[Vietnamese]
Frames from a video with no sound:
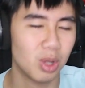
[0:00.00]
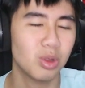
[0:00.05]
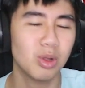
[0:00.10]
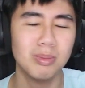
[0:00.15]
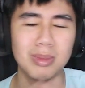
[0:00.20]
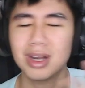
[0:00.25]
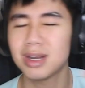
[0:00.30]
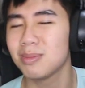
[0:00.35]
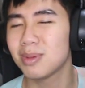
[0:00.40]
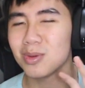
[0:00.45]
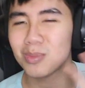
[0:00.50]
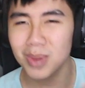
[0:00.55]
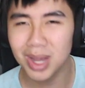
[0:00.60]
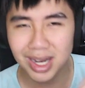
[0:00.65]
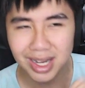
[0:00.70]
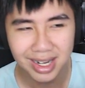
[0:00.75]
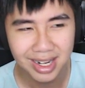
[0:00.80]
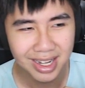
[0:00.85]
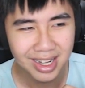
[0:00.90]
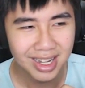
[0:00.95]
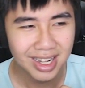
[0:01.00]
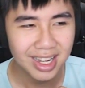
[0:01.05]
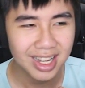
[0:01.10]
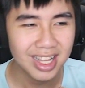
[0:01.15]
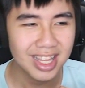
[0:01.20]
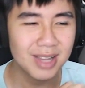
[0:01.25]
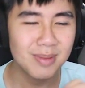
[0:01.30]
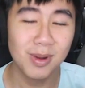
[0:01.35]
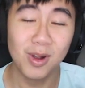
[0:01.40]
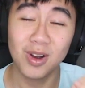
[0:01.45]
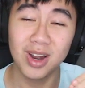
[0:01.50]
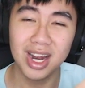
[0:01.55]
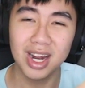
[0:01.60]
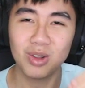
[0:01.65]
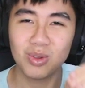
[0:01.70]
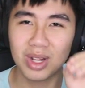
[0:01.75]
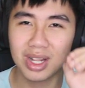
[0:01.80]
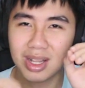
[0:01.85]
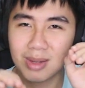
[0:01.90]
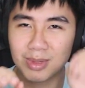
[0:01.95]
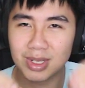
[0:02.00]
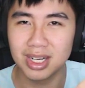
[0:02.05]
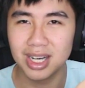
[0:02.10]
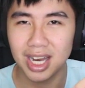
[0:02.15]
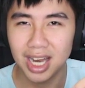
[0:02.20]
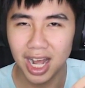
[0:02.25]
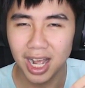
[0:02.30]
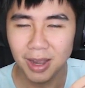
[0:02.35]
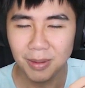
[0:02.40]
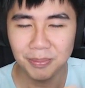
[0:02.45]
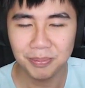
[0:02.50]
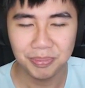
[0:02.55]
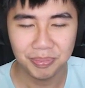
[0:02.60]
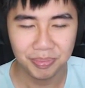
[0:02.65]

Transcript: youtuber thì mình không biết nhưng mà có lẽ là tạm dừng đấy đã